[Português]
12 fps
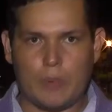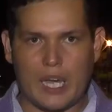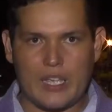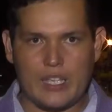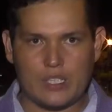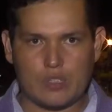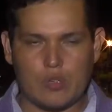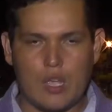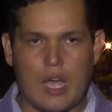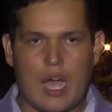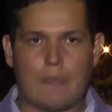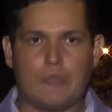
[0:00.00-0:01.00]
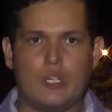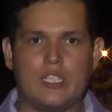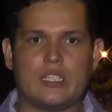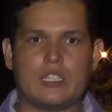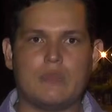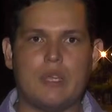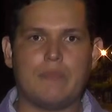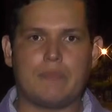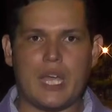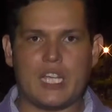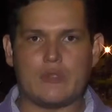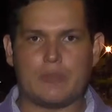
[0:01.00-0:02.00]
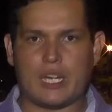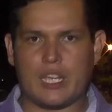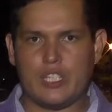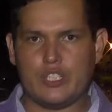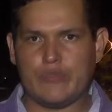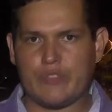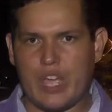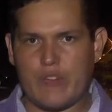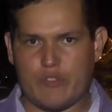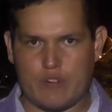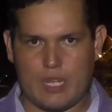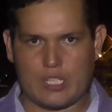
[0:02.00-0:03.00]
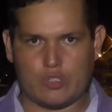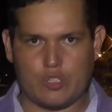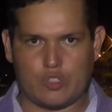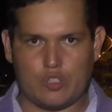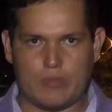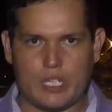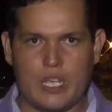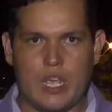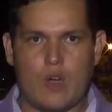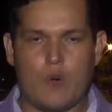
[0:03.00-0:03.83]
para isso, a polícia também pede para quem tiver informações sobre